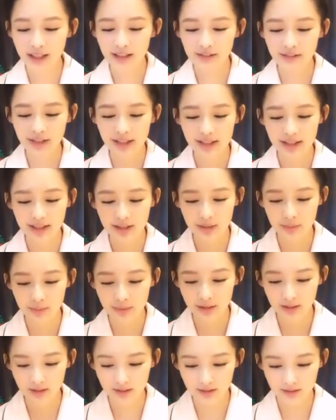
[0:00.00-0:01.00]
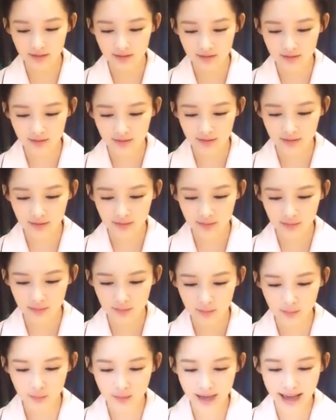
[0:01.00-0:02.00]
姑娘为什么
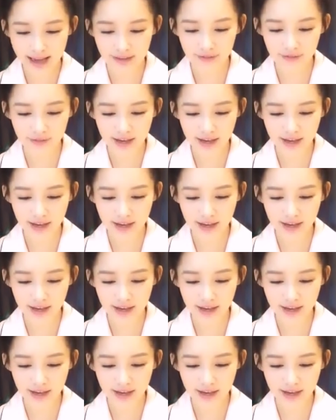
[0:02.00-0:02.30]
不